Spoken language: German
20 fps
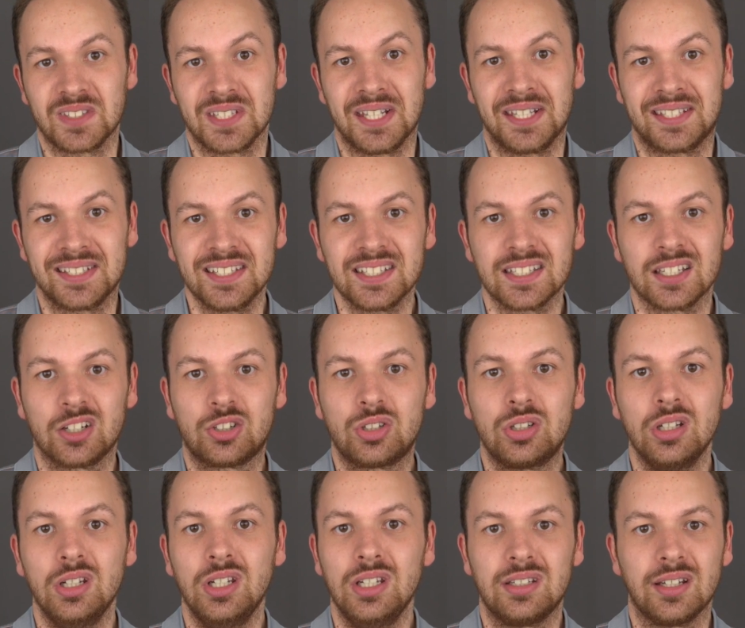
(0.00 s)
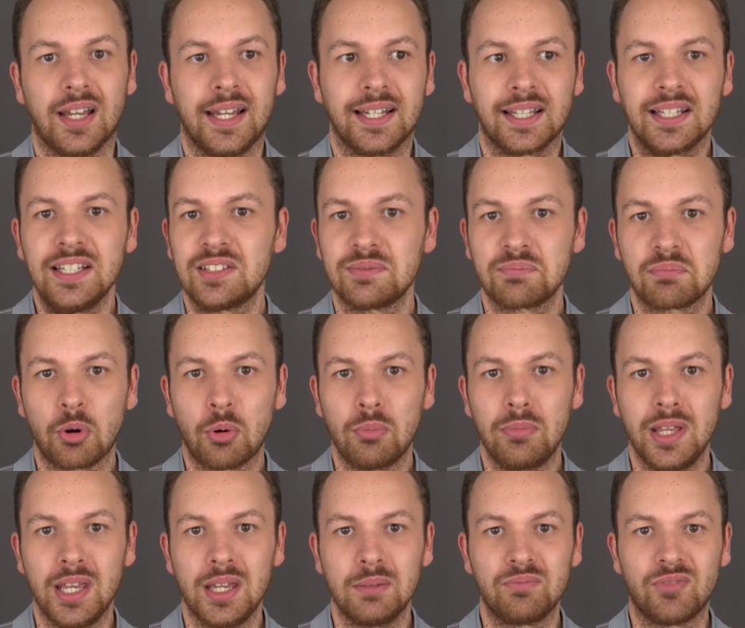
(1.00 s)
Es ist natürlich ein
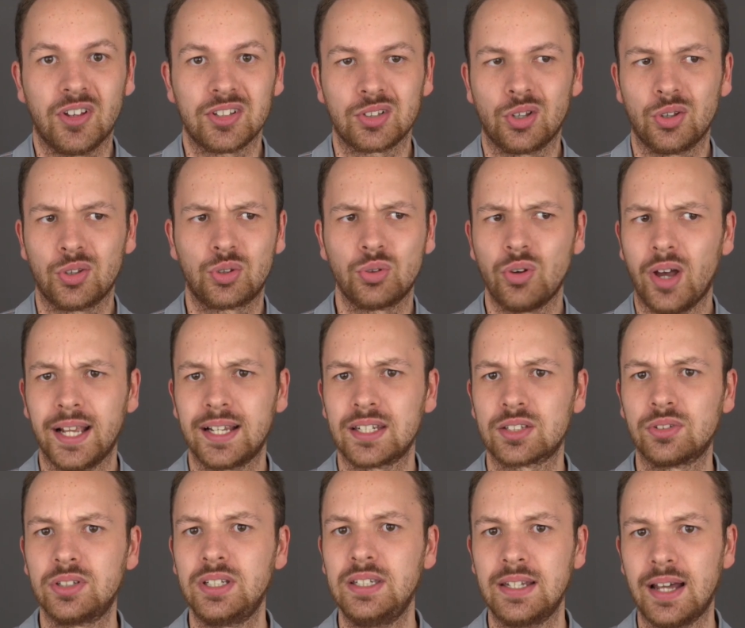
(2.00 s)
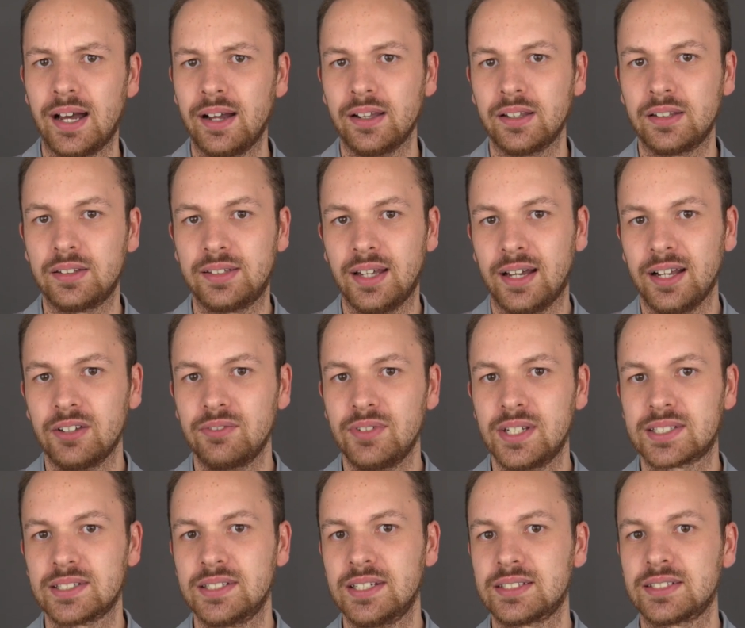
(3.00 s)
Riesenproblem, was auch so eigentlich noch nie da
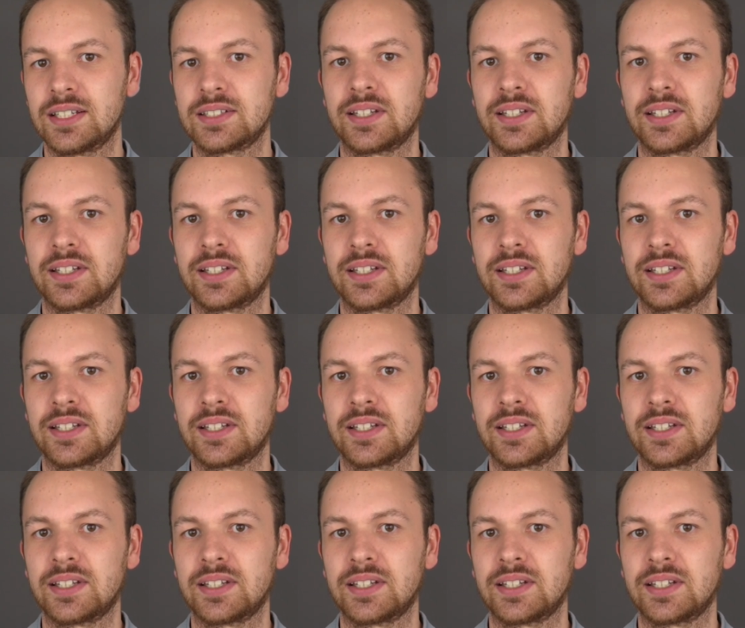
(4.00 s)
gewesen ist,